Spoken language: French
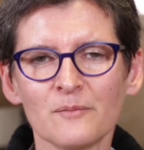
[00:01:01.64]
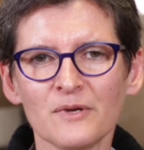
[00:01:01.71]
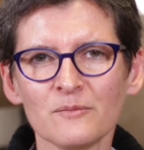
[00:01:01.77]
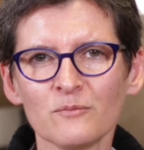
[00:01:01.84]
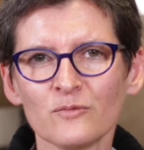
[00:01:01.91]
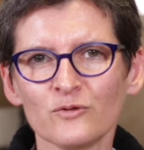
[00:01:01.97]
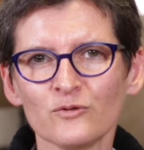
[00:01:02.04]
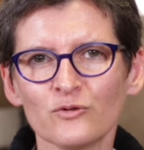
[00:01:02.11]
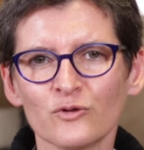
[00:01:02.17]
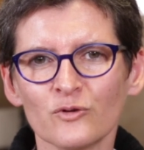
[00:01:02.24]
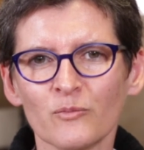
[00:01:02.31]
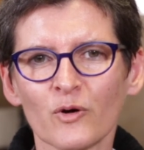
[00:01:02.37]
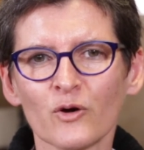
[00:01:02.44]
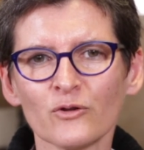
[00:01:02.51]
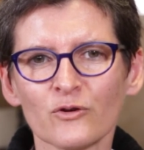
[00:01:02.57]
à même de
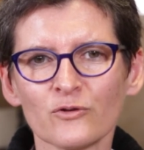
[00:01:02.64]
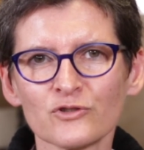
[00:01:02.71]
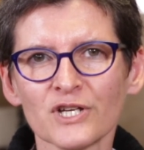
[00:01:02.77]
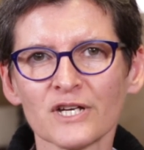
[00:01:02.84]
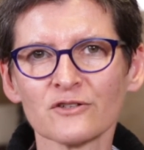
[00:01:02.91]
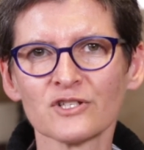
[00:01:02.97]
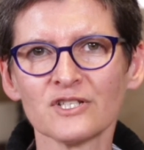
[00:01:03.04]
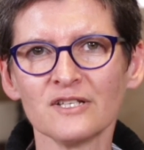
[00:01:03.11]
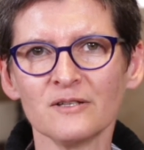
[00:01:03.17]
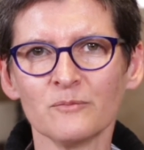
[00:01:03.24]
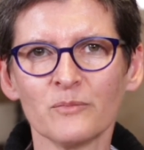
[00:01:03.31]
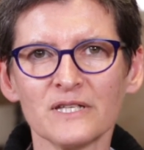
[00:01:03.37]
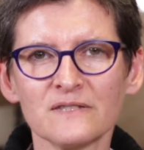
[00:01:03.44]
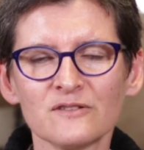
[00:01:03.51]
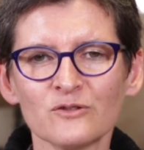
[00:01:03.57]
prendre en charge des
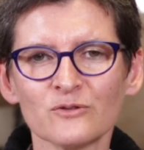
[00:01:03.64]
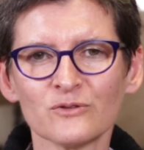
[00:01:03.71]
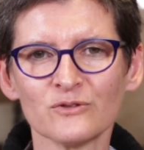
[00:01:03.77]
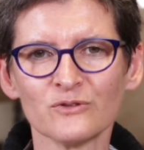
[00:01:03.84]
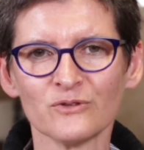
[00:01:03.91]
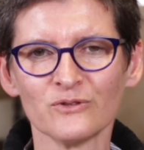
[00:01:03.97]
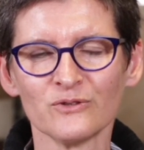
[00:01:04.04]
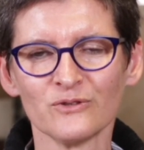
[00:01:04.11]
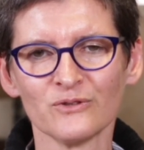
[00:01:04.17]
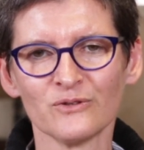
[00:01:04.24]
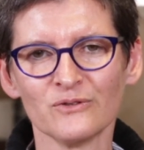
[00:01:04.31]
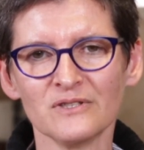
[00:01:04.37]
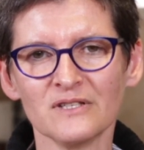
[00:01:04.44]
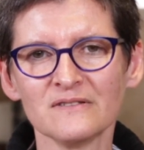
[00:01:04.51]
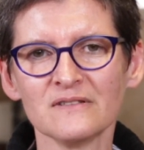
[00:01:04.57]
patients
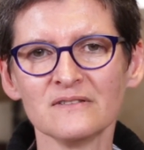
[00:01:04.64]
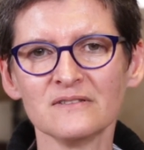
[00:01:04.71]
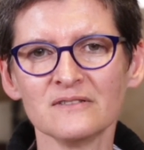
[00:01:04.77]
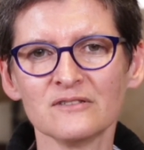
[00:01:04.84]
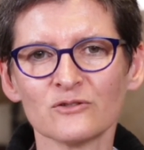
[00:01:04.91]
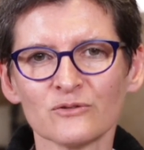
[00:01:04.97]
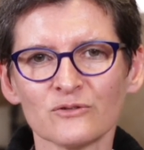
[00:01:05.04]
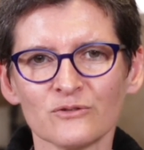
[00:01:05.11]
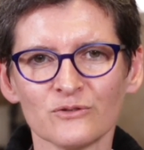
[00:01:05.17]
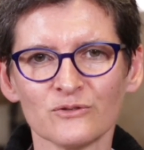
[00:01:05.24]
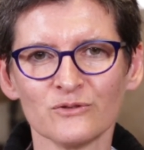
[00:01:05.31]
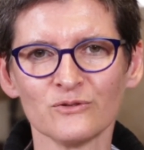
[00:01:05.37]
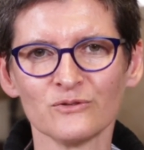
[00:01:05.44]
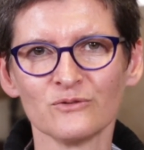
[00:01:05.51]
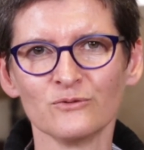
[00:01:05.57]
nécessitant
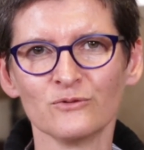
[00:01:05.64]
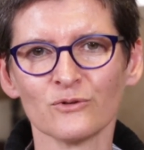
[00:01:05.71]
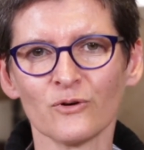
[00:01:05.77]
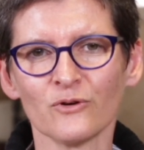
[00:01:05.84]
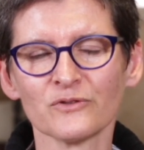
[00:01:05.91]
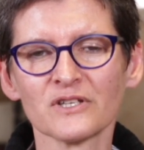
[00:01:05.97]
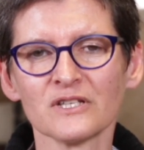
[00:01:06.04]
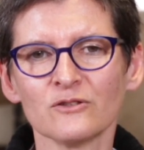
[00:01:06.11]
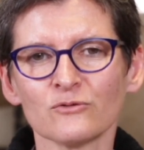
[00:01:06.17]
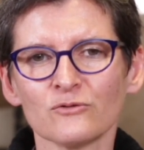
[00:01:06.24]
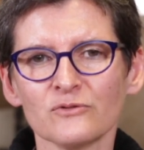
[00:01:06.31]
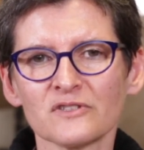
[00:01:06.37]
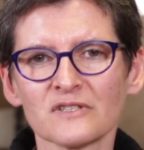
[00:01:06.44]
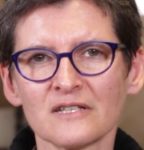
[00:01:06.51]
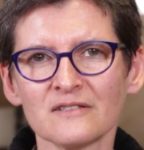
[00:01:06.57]
de rentrer dans
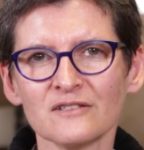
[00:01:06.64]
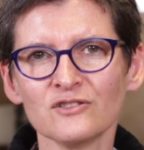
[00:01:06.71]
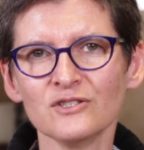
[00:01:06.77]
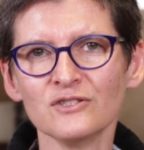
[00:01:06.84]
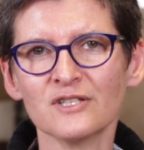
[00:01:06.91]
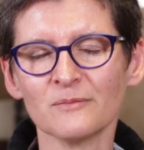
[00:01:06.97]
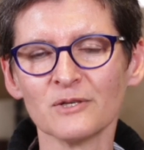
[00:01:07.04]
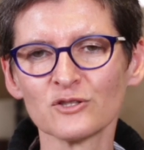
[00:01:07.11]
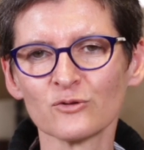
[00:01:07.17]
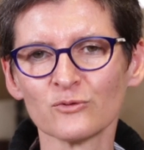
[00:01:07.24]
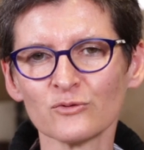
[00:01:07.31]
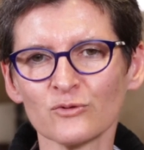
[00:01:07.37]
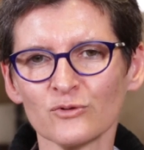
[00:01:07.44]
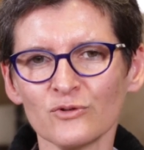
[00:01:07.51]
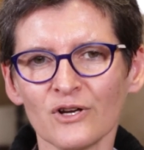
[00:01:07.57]
une stratégie de damage
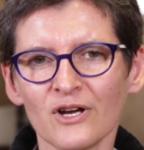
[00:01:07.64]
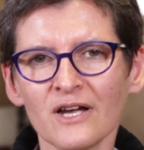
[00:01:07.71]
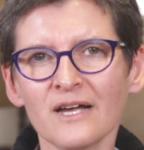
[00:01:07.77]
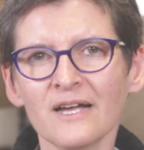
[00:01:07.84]
control.